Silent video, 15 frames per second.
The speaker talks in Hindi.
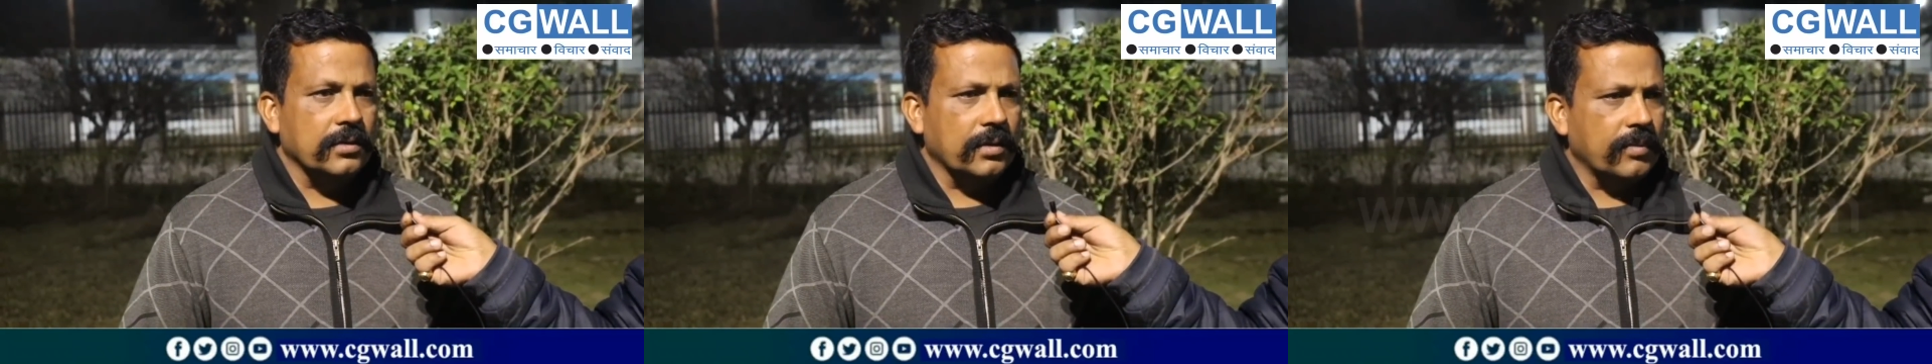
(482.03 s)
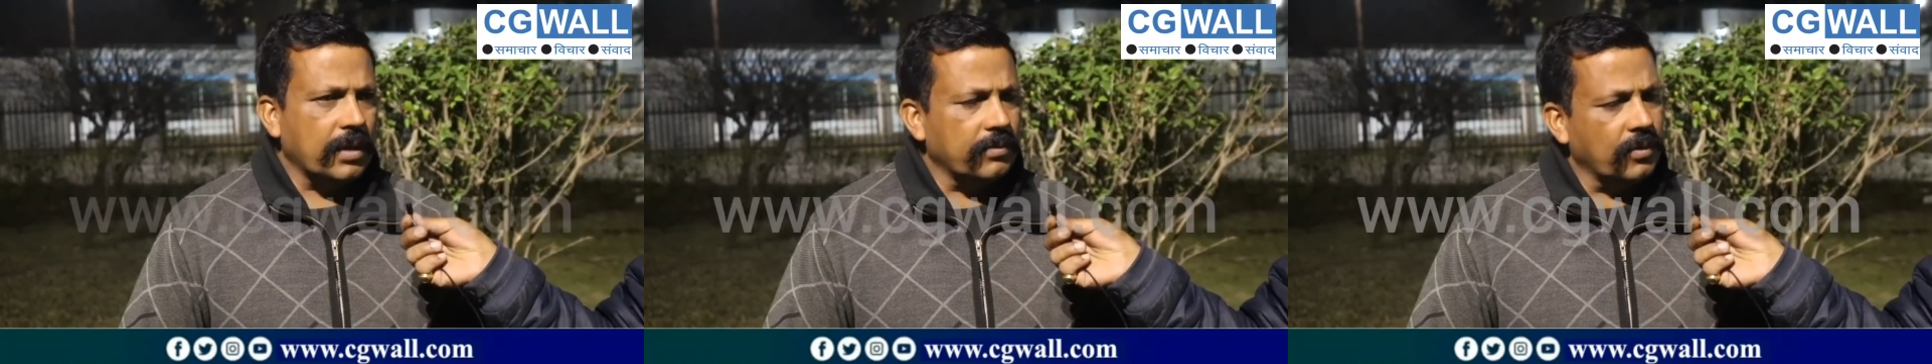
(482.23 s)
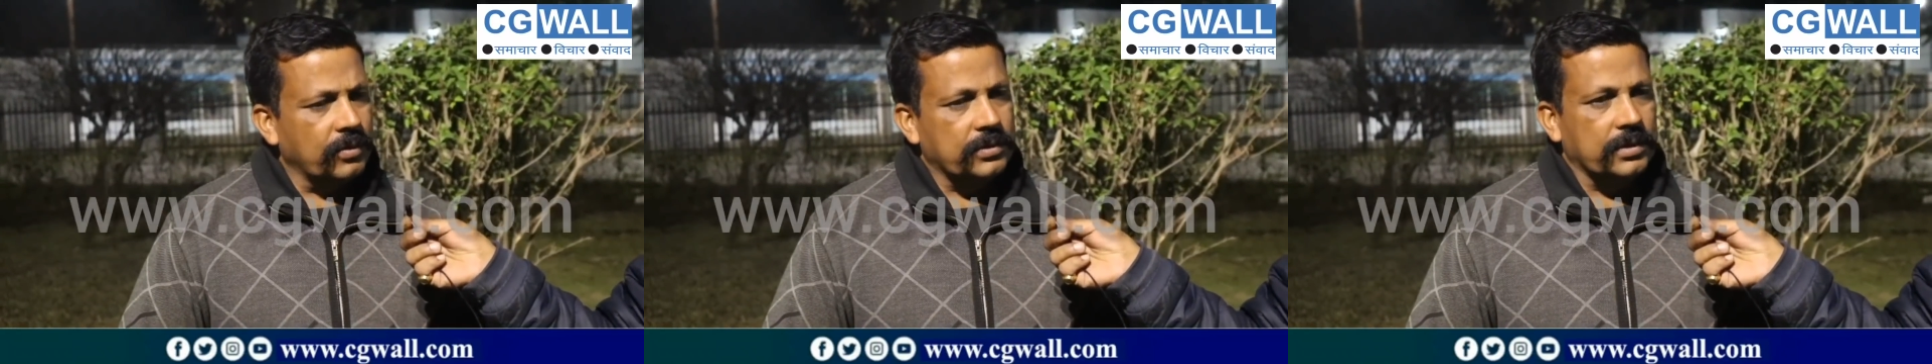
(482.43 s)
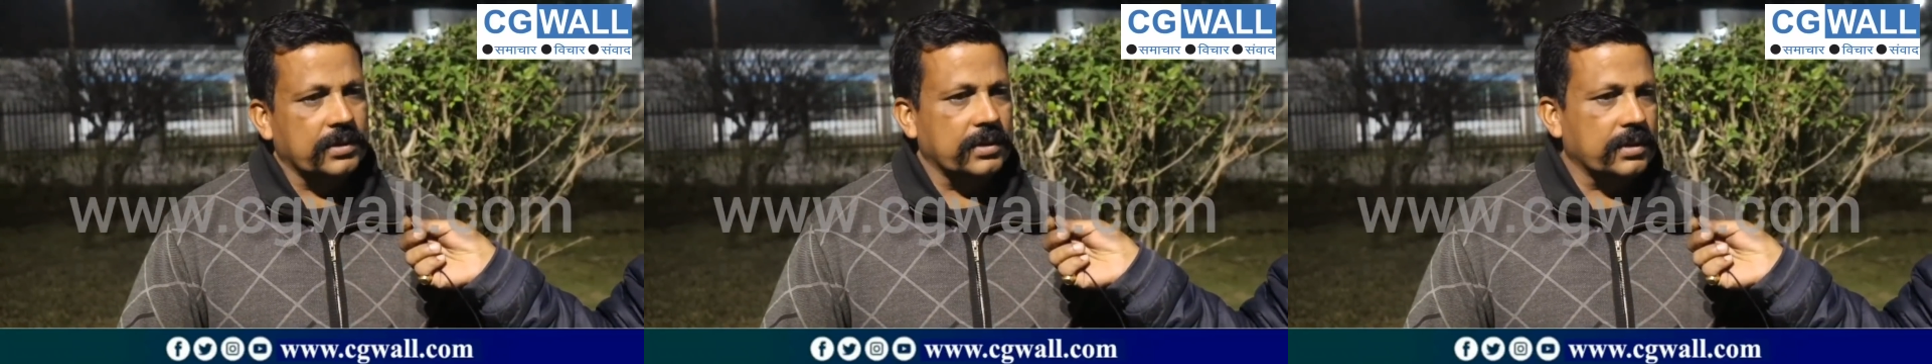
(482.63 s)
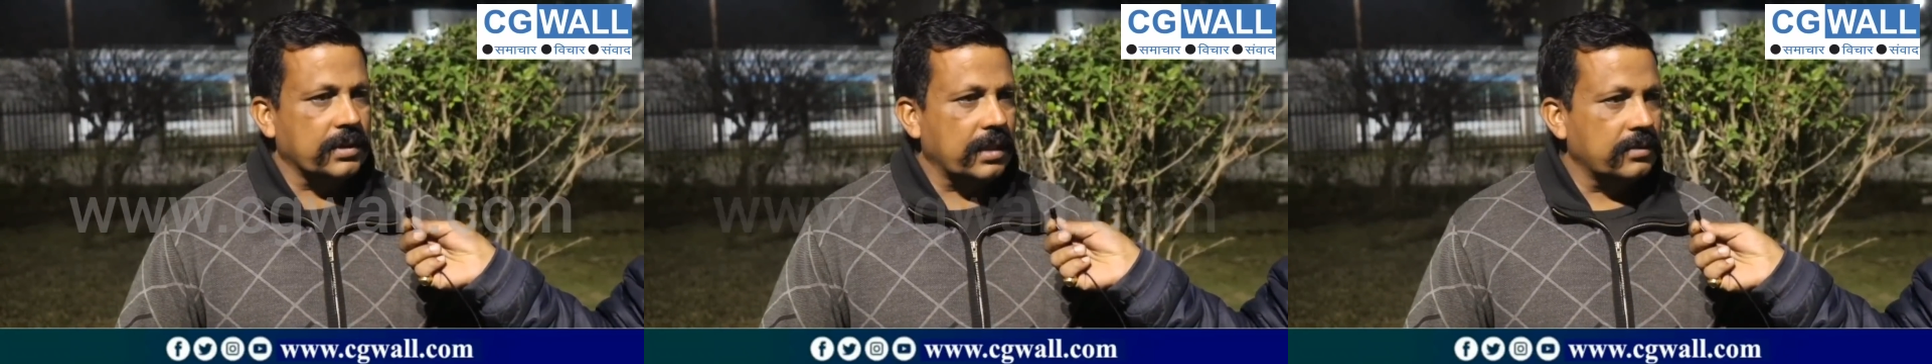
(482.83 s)
तो हमारे बहुत से
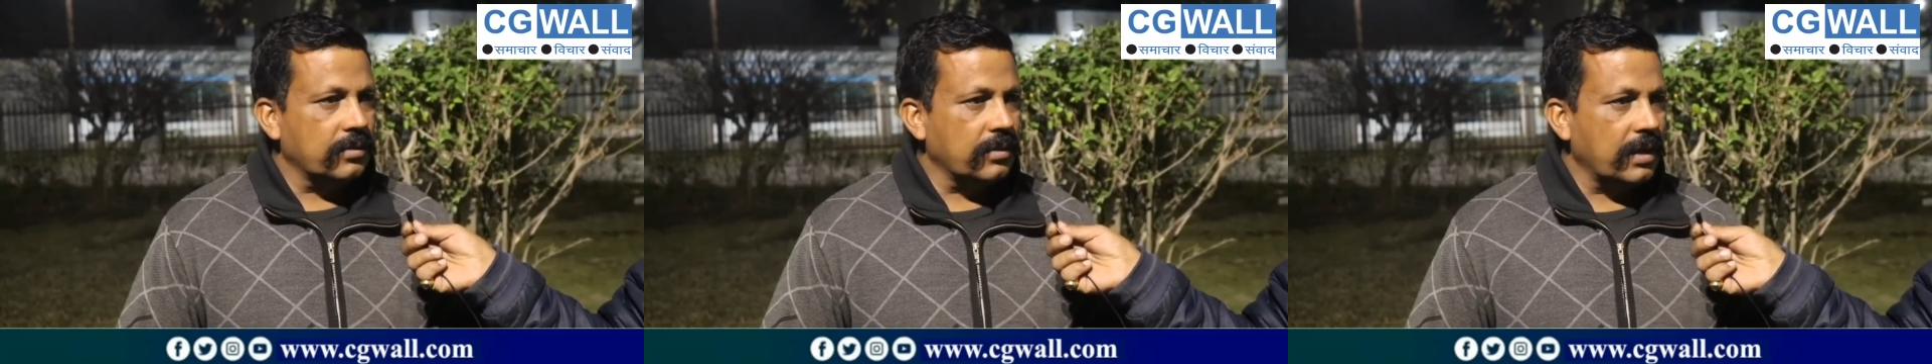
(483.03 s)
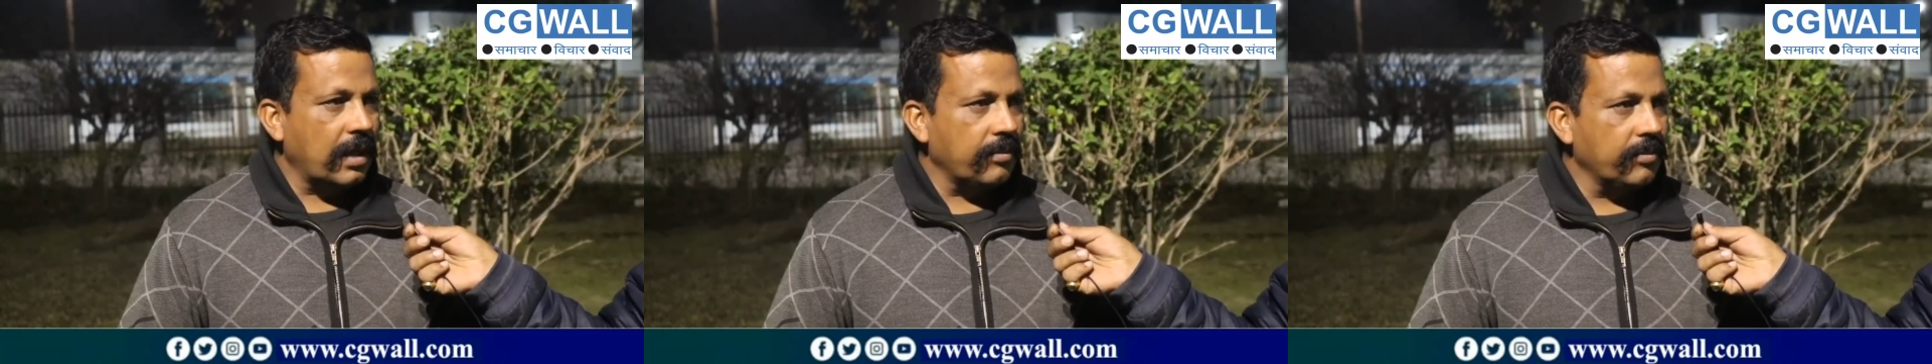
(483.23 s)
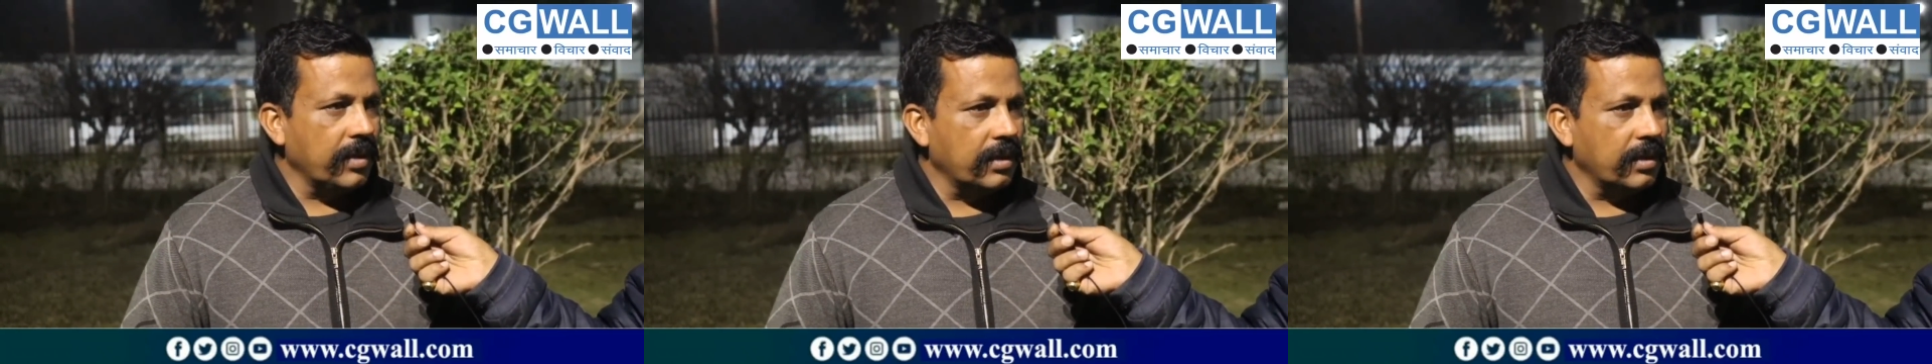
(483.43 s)
शिक्षक साथियों को लाभ